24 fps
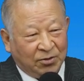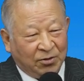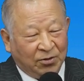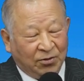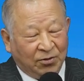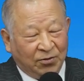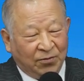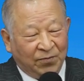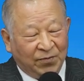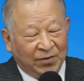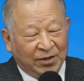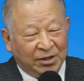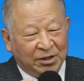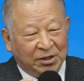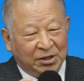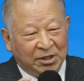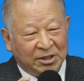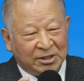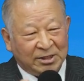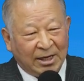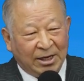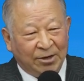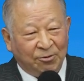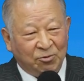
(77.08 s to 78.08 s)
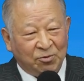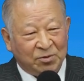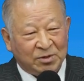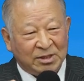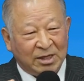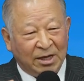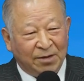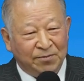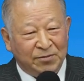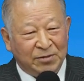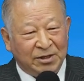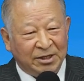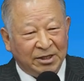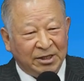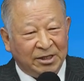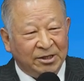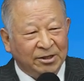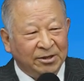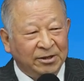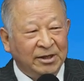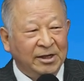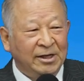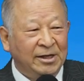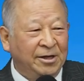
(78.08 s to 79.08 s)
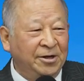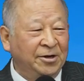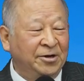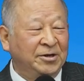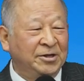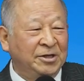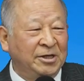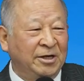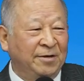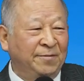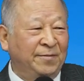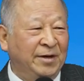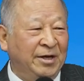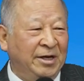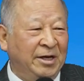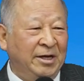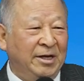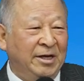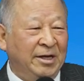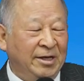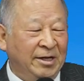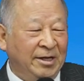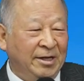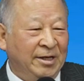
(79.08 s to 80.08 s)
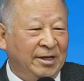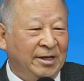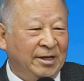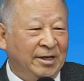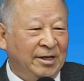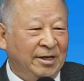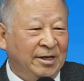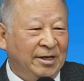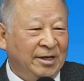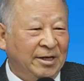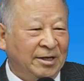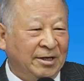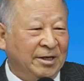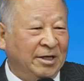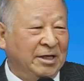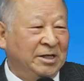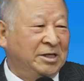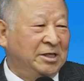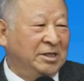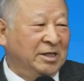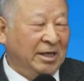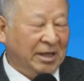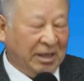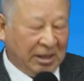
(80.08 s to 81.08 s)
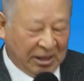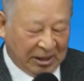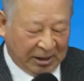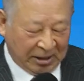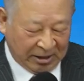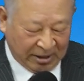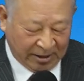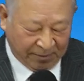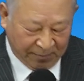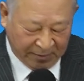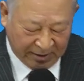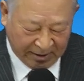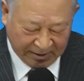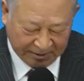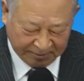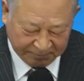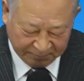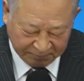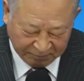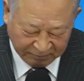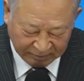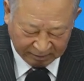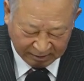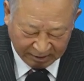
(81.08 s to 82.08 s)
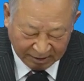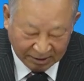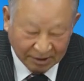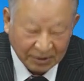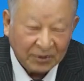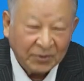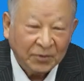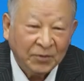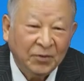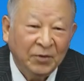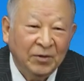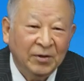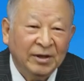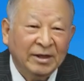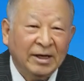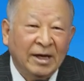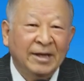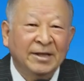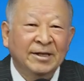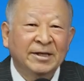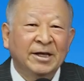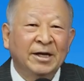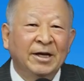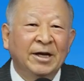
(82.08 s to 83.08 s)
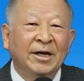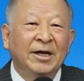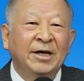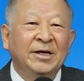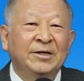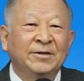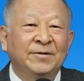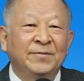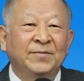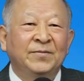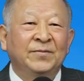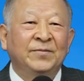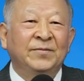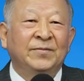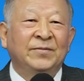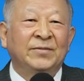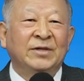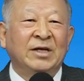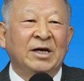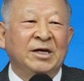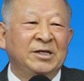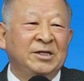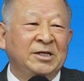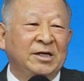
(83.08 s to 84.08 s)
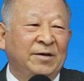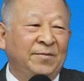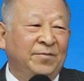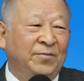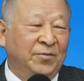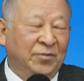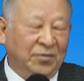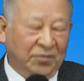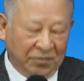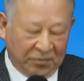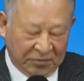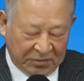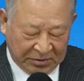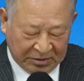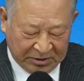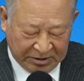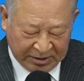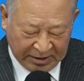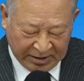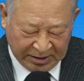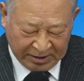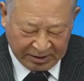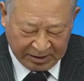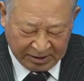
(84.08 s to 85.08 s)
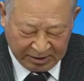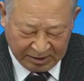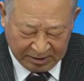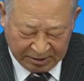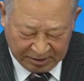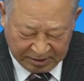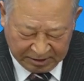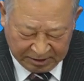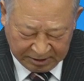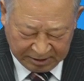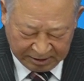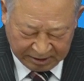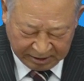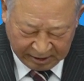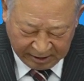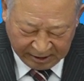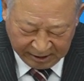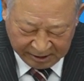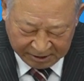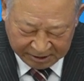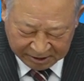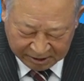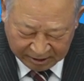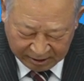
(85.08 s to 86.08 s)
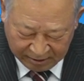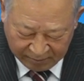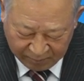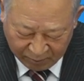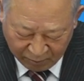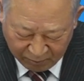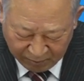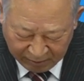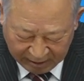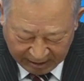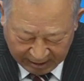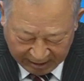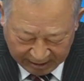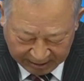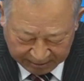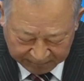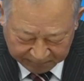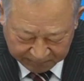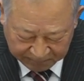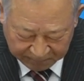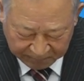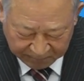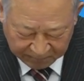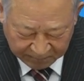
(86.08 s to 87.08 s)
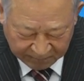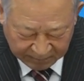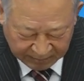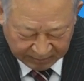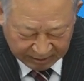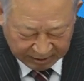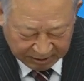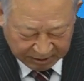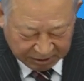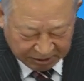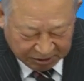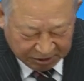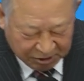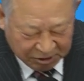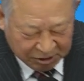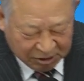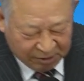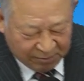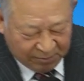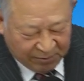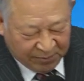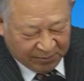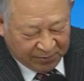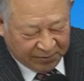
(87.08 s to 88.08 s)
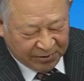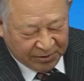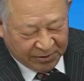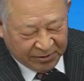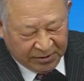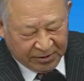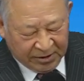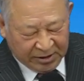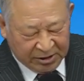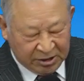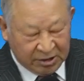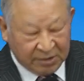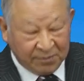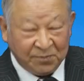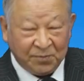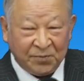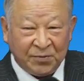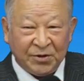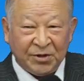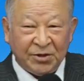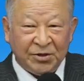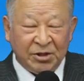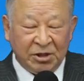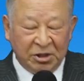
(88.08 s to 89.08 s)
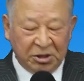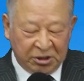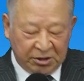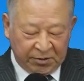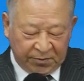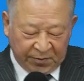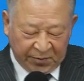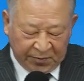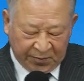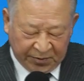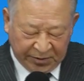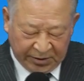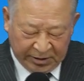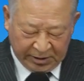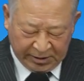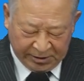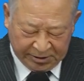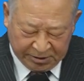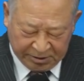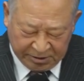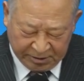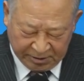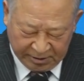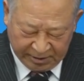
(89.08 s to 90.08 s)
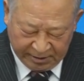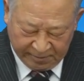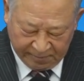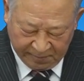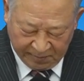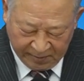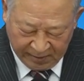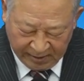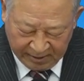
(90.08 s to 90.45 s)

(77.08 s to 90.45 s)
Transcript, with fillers: 또 이사의 53장이 연결되어져야만이 그렇게 진행이 되기 때문에 오늘 간단하게 지금 다시 한번 자 1절 봅니다. 잉 22편, 10편, 22편 1절.